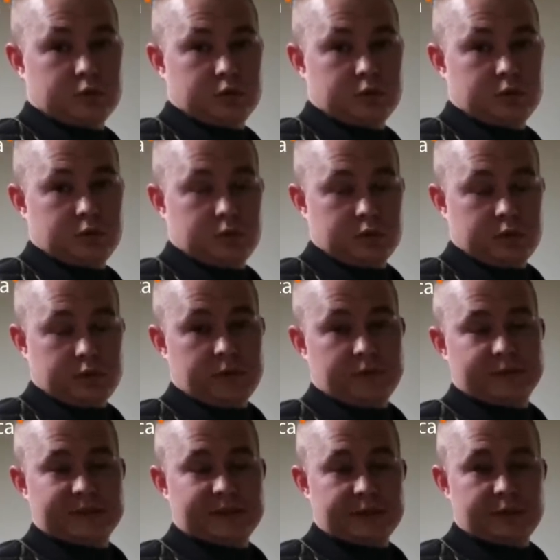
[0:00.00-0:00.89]
Не
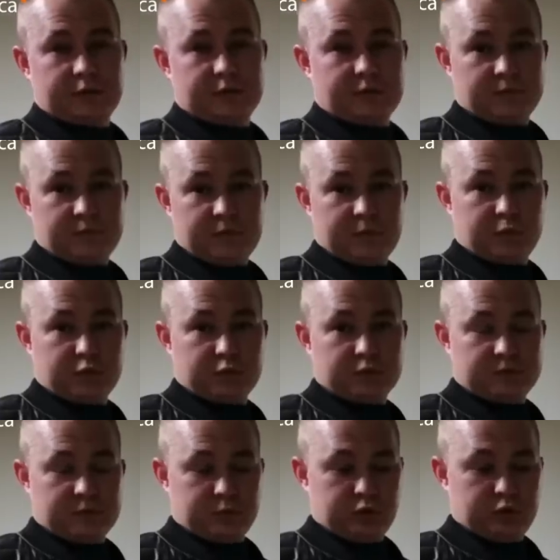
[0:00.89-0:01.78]
скажите, вы...
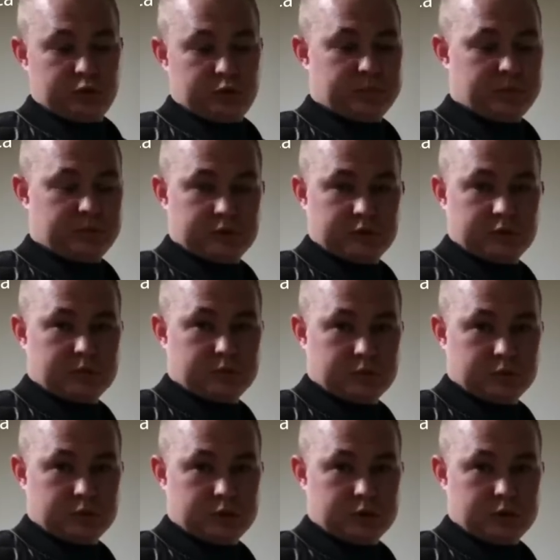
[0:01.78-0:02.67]
Нет, я
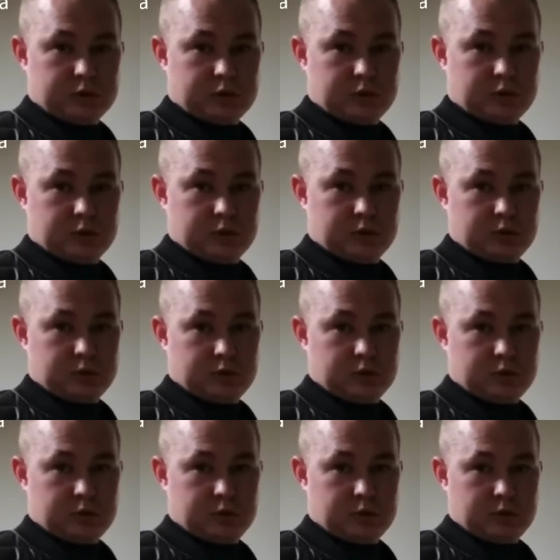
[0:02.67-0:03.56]
у вас спрашиваю, кто
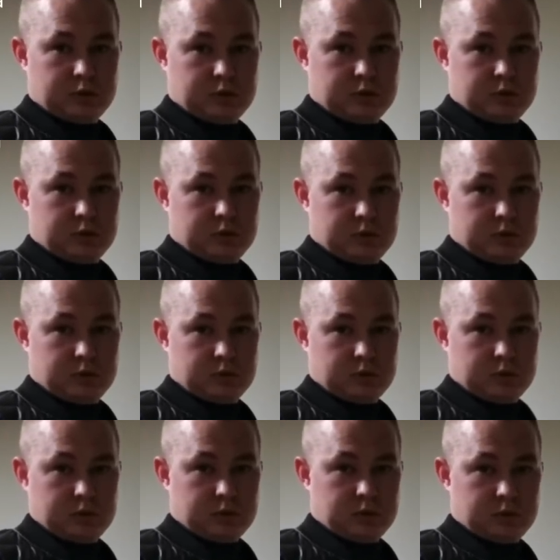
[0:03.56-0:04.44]
вы? Во-первых,
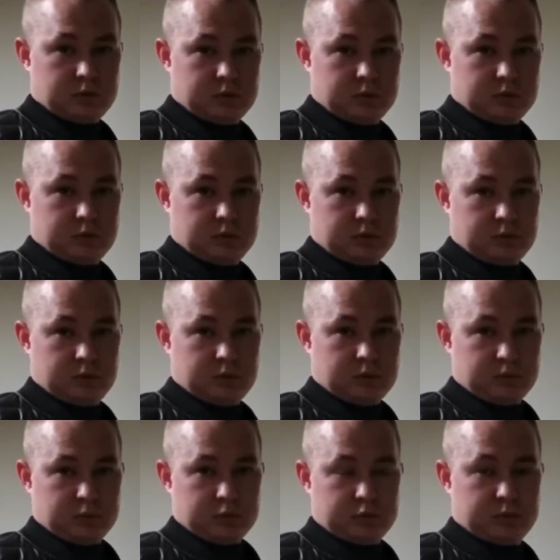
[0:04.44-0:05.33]
представьтесь.
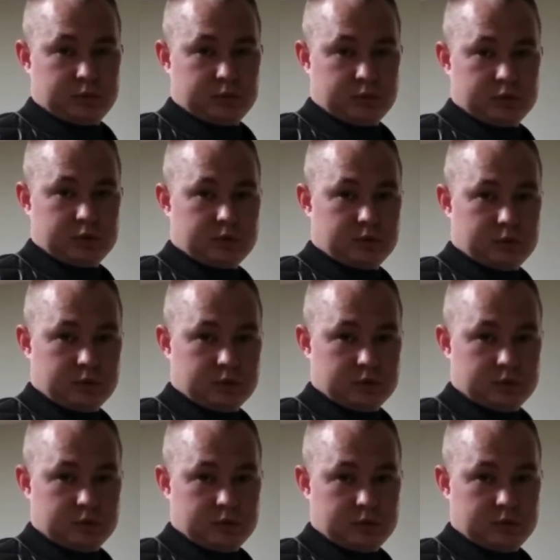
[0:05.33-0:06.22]
Не
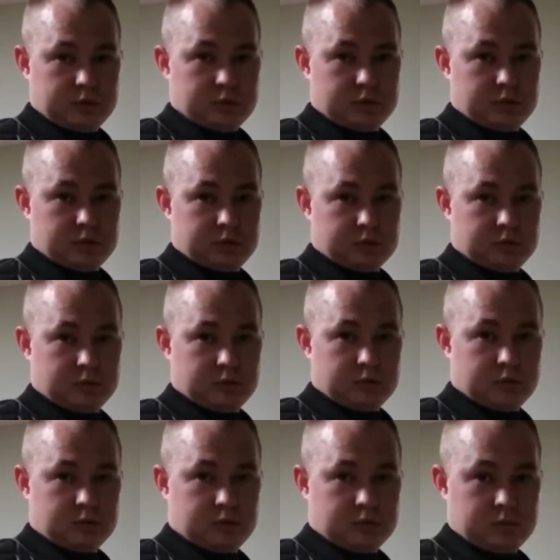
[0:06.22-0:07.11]
слышал.
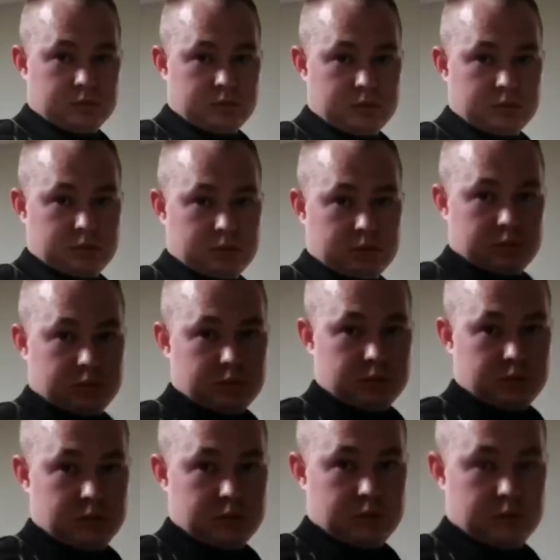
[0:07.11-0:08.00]

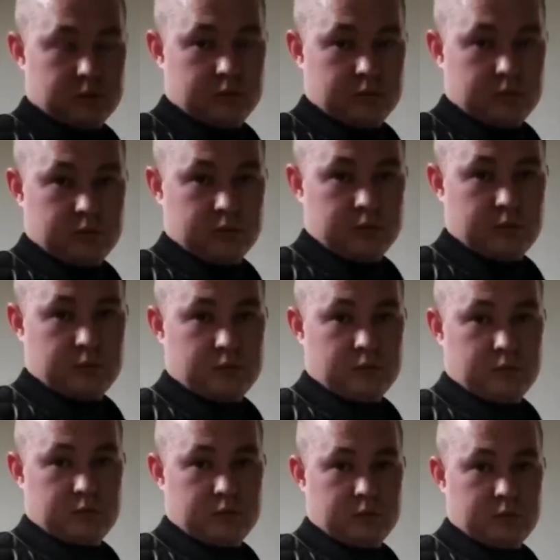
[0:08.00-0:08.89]
Представьтесь, покажите
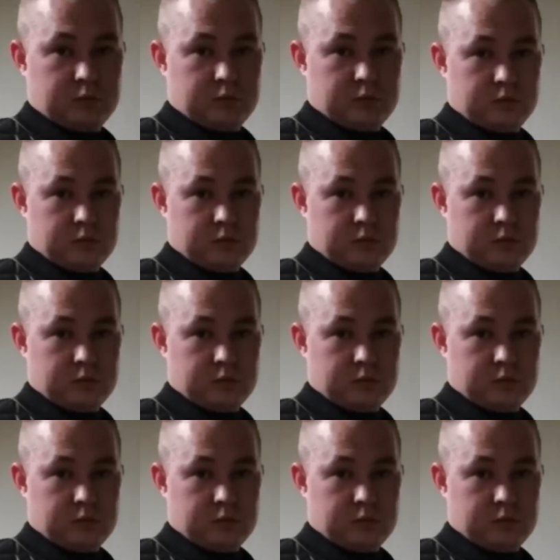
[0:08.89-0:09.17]
удостоверение.